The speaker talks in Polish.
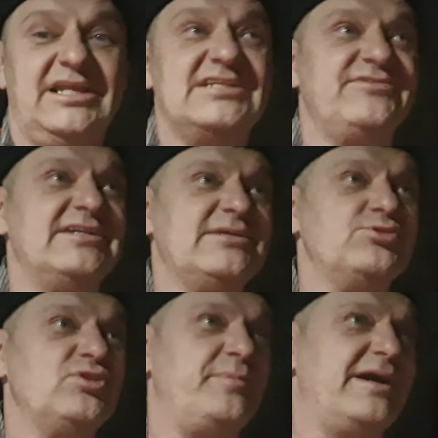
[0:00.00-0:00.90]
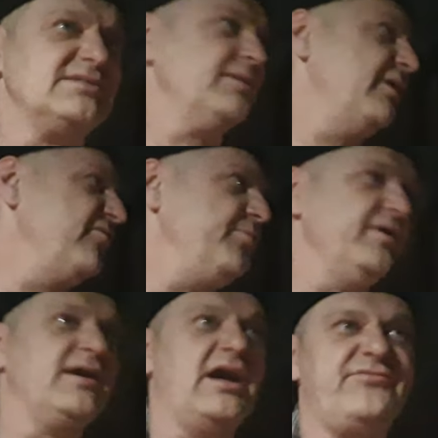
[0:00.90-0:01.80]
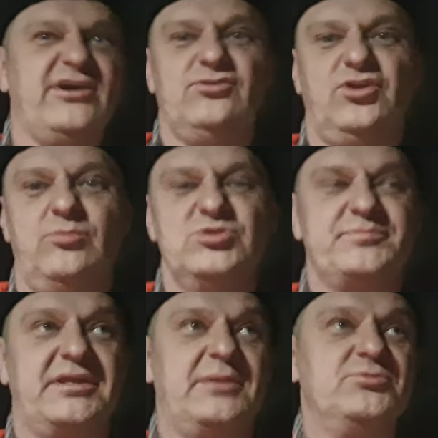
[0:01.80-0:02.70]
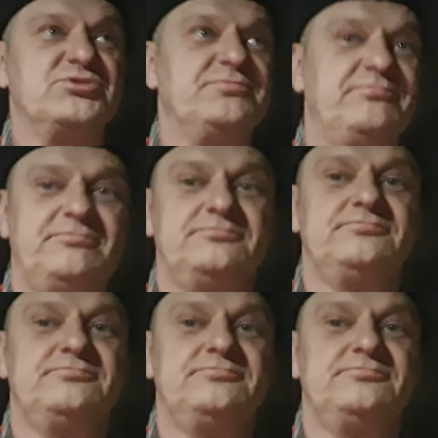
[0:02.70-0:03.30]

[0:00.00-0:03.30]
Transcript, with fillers: Teraz wracam już do bazy, chyba wypiję kawkę i do domu spadam już